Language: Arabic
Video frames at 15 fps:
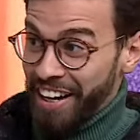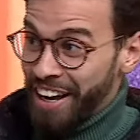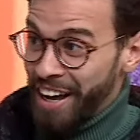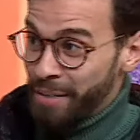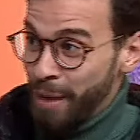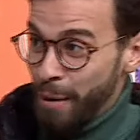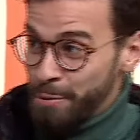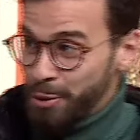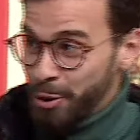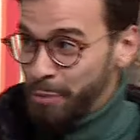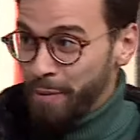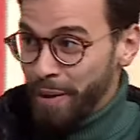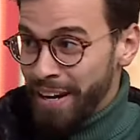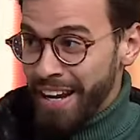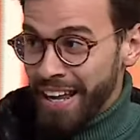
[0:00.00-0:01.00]
أنا
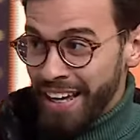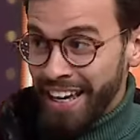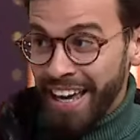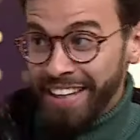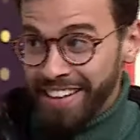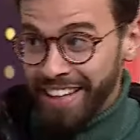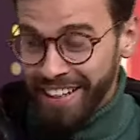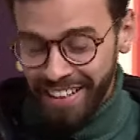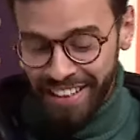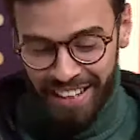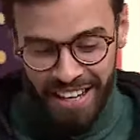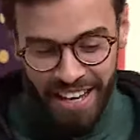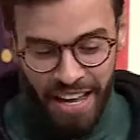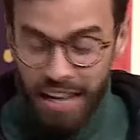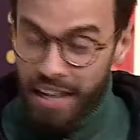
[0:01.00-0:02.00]
مبسوط منك جدا
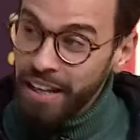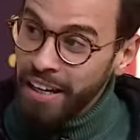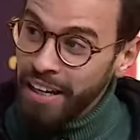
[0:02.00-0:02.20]
يا باشا